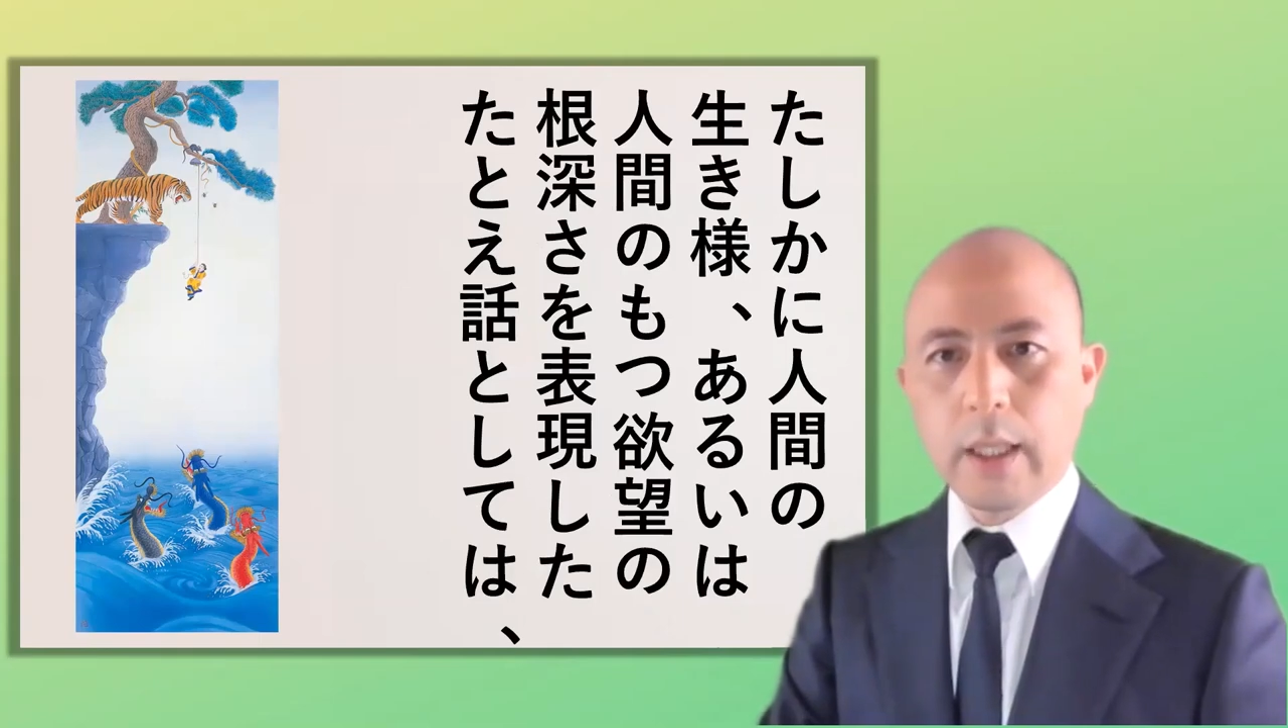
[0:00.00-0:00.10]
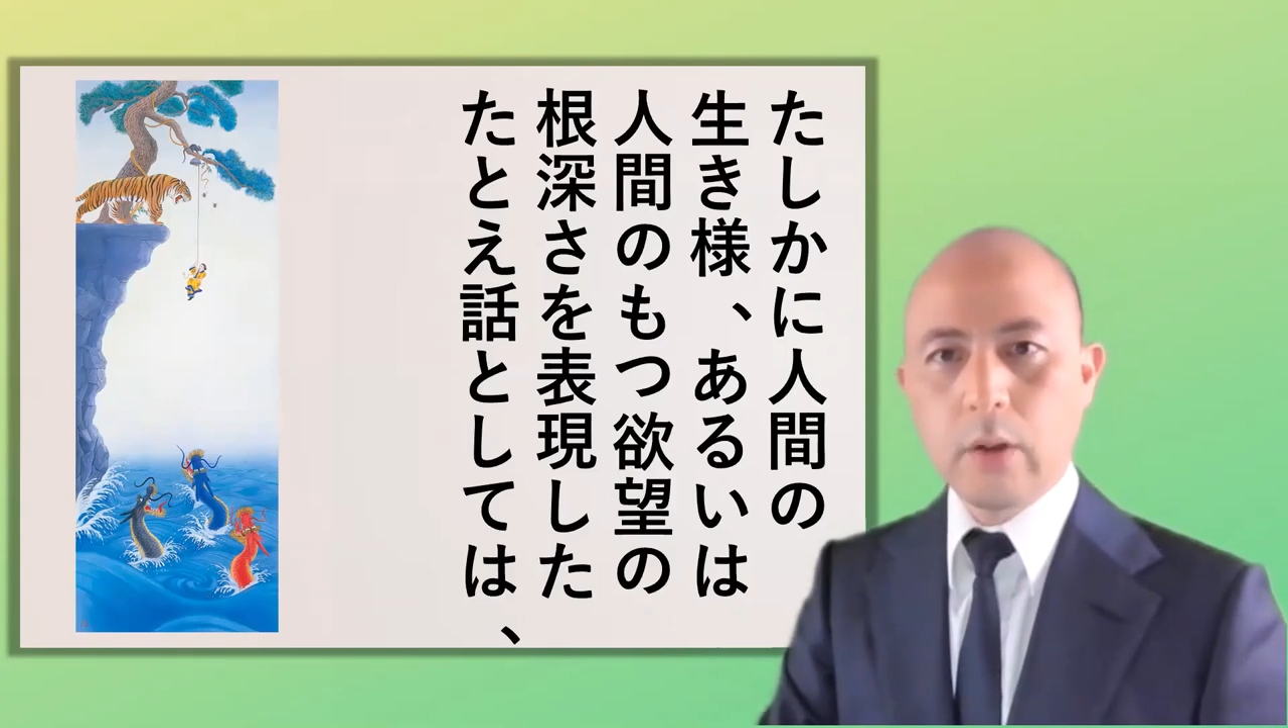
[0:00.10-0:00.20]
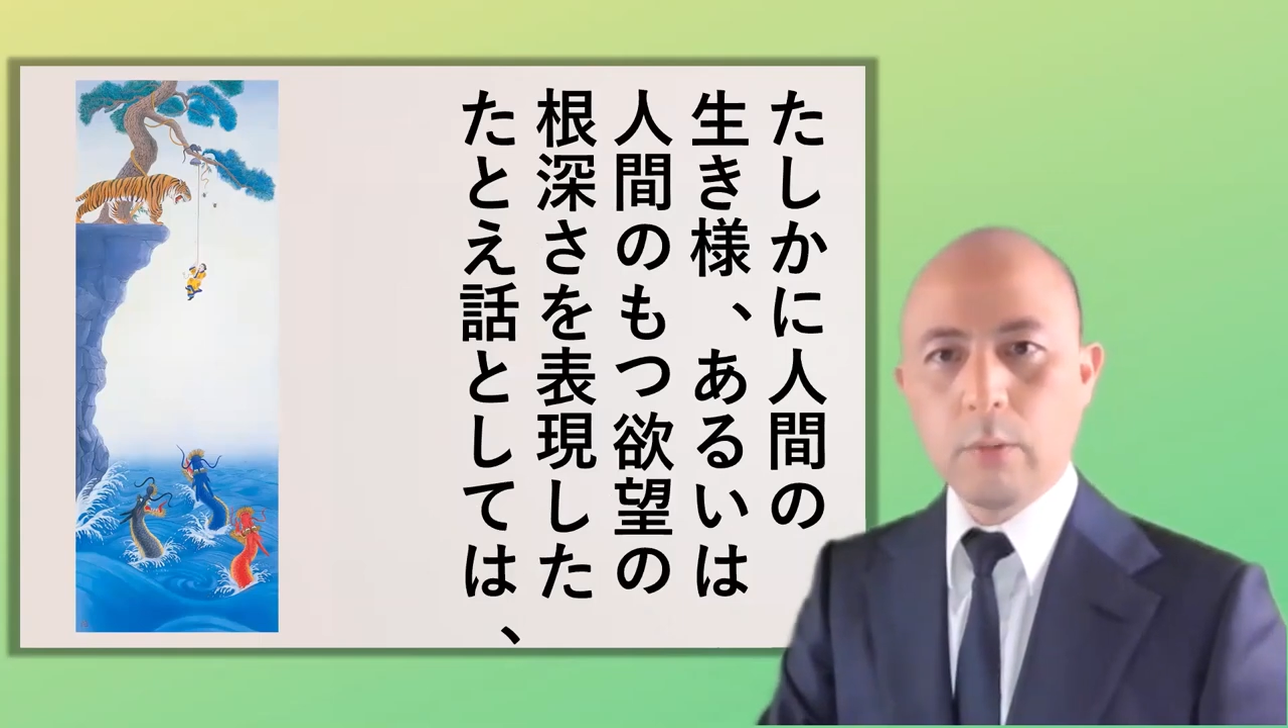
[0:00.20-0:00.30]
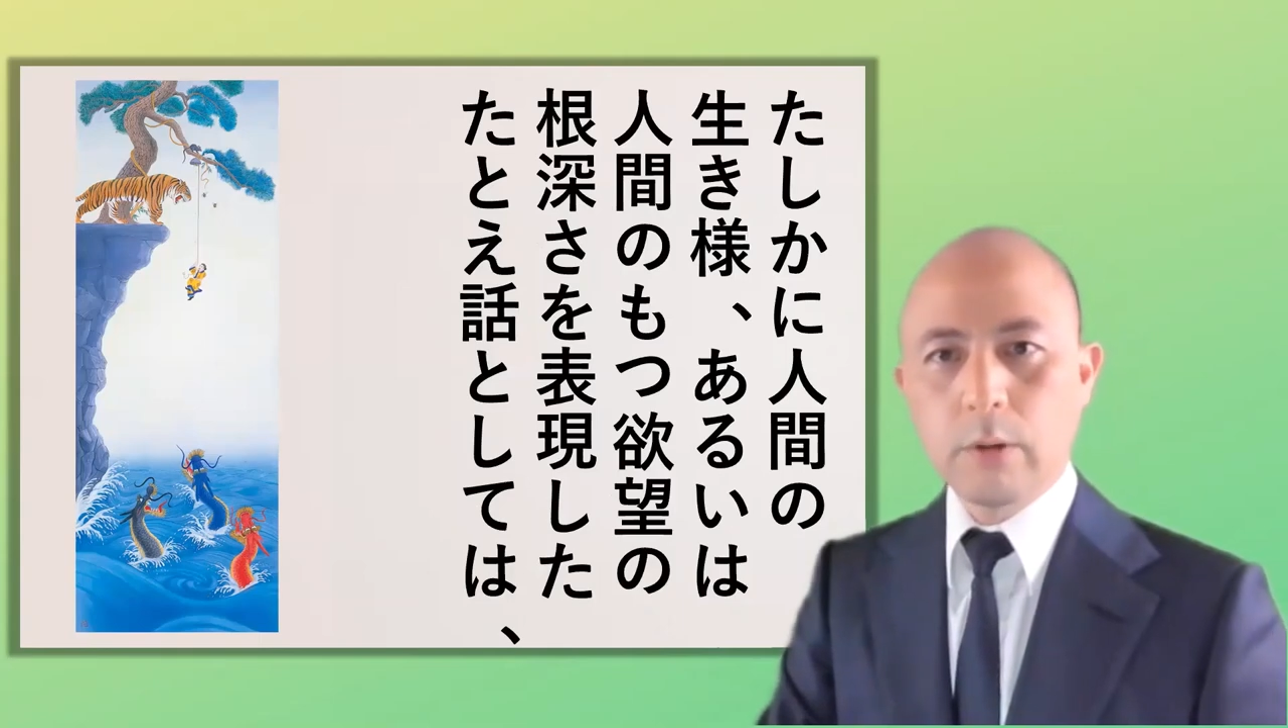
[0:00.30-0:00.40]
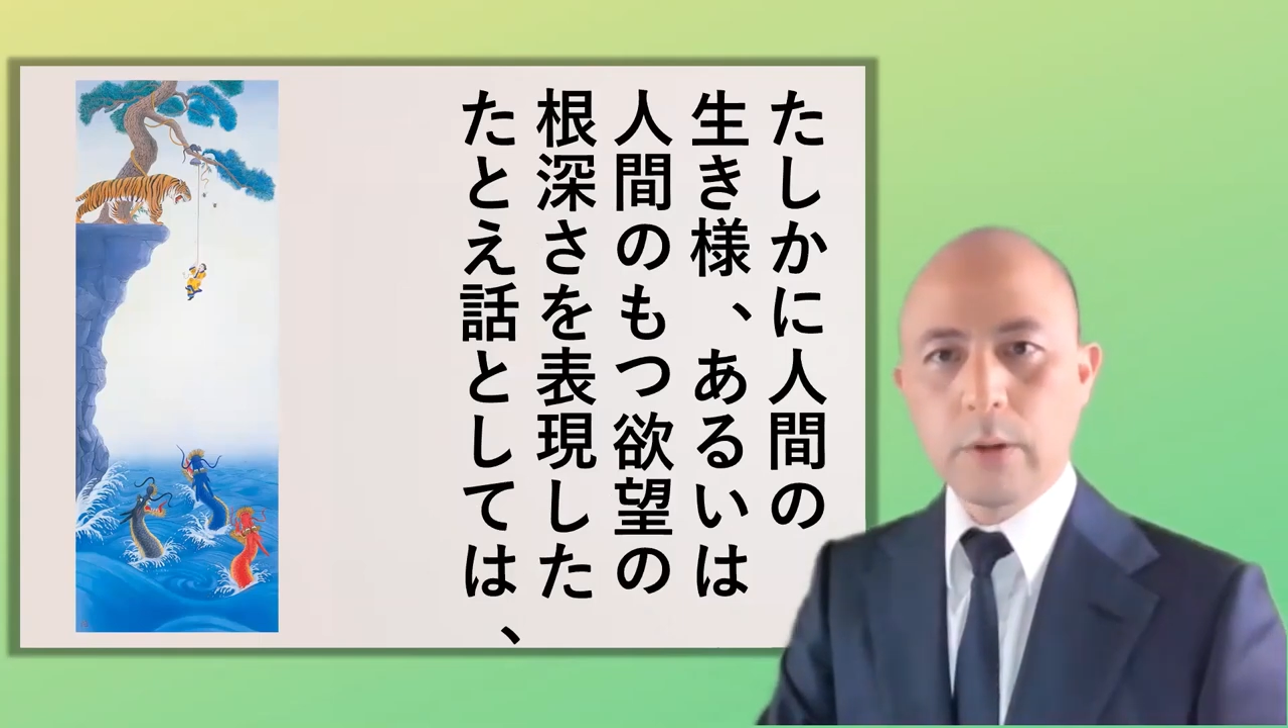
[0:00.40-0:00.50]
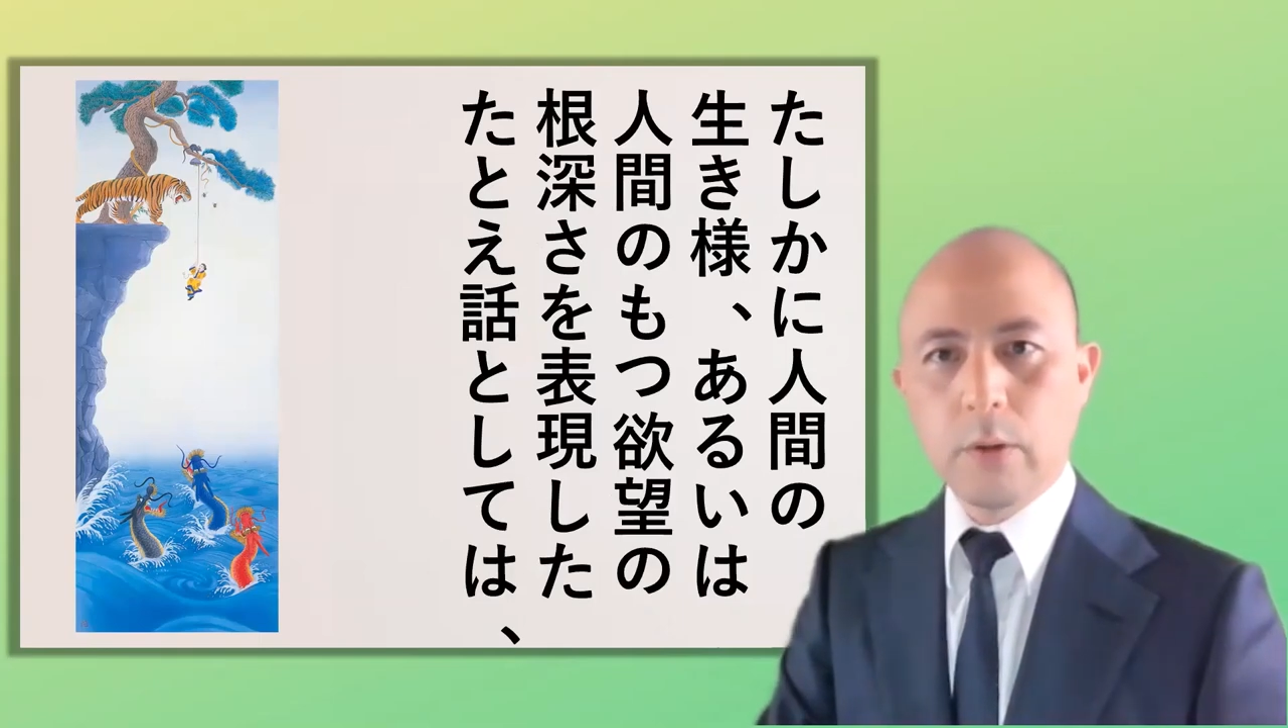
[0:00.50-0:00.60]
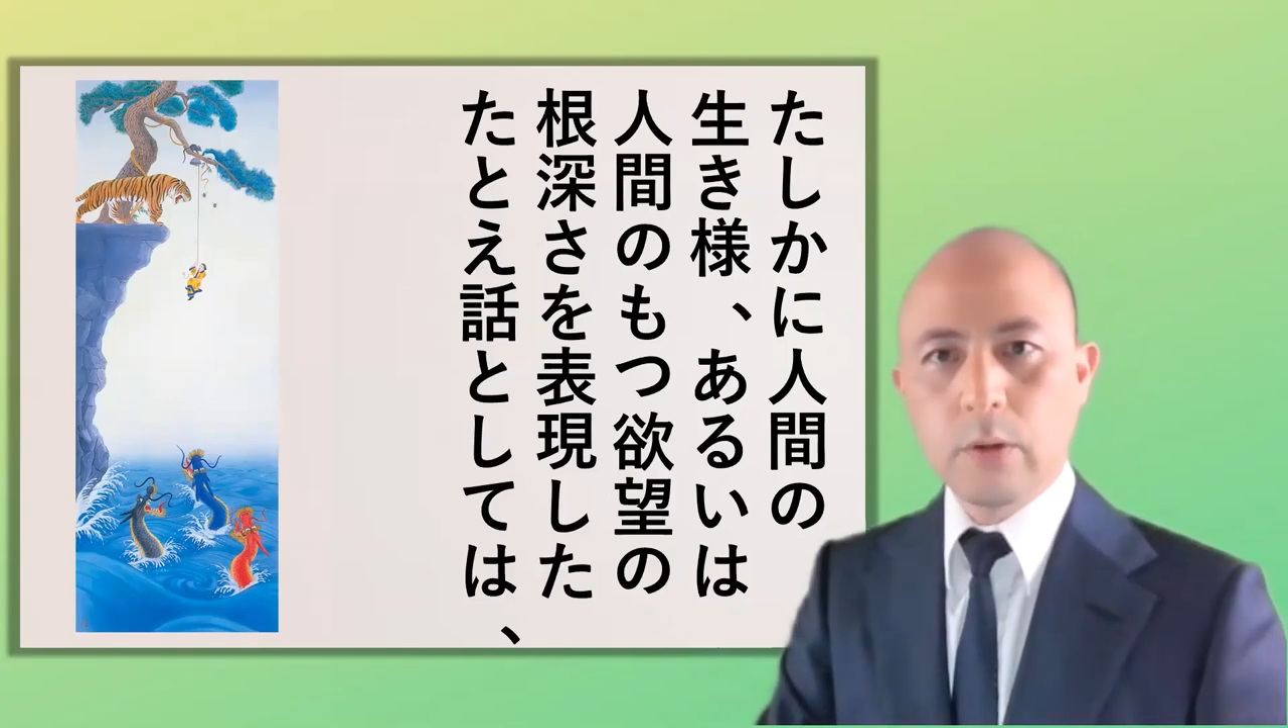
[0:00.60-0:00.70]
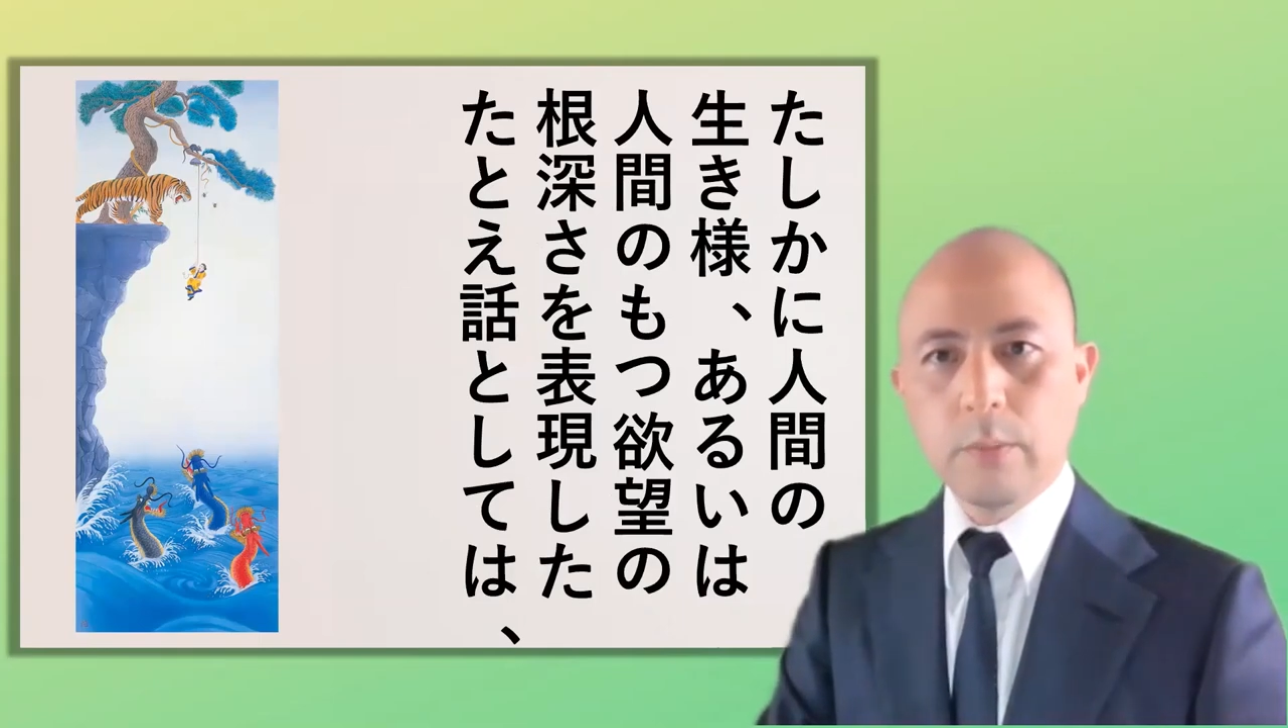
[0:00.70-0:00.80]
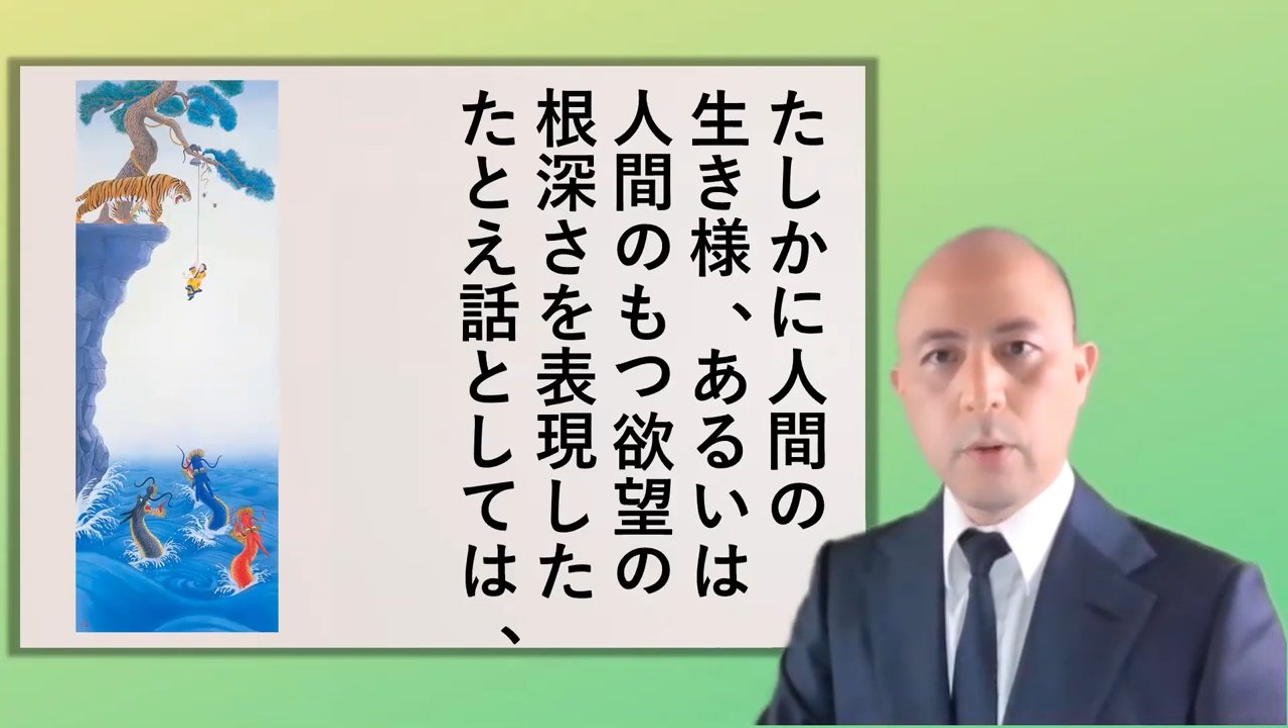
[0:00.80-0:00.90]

間の持つ欲